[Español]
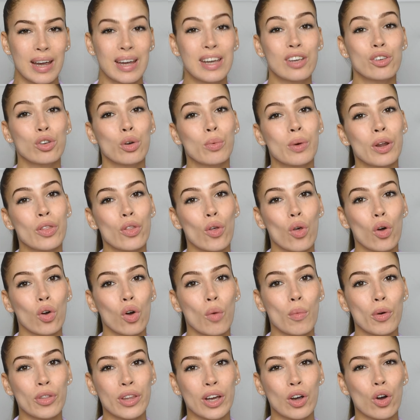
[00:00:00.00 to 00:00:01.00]
y sobre todo
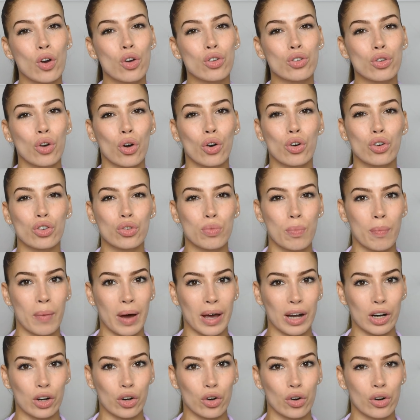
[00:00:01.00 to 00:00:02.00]
como tengo los ojos
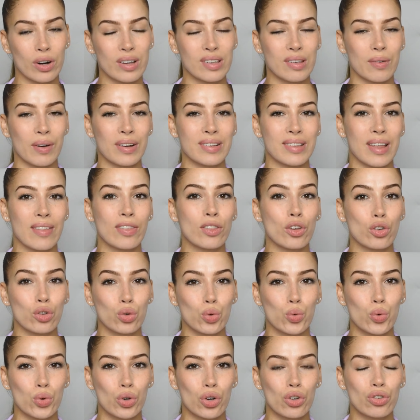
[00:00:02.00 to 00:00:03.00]
marrones y bastante
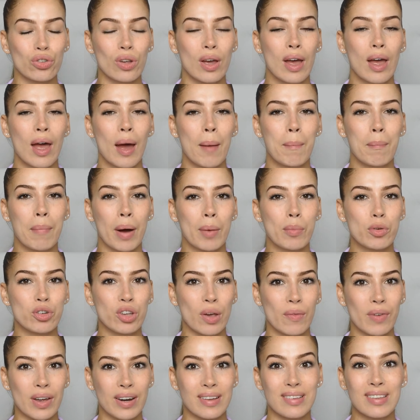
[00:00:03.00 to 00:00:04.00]
oscuros, vamos
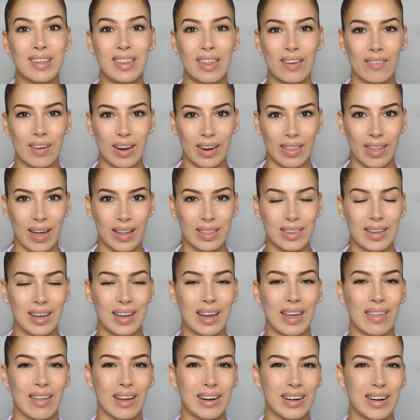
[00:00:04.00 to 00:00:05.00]
a ver si de verdad
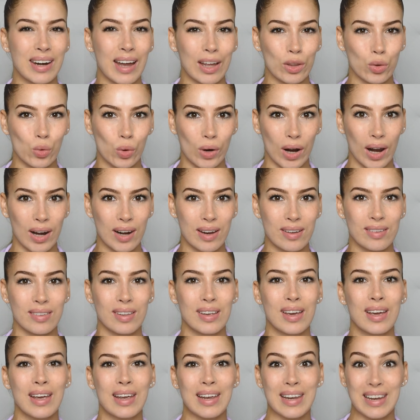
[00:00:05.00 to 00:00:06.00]
quedan
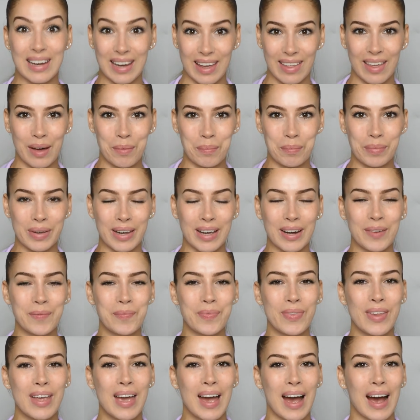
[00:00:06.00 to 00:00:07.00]
naturales y quedan
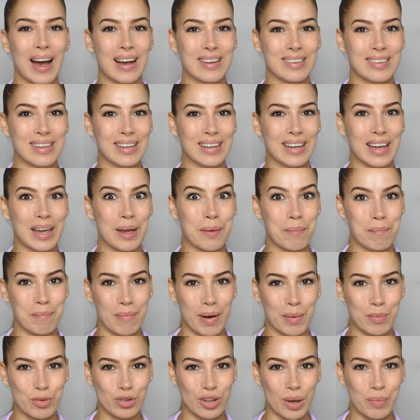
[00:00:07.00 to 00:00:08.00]
bien. Así que
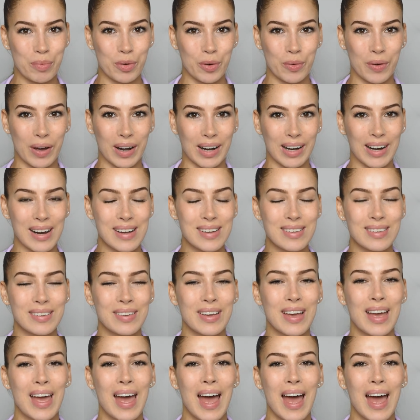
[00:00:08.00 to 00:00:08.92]
vamos a probarlas.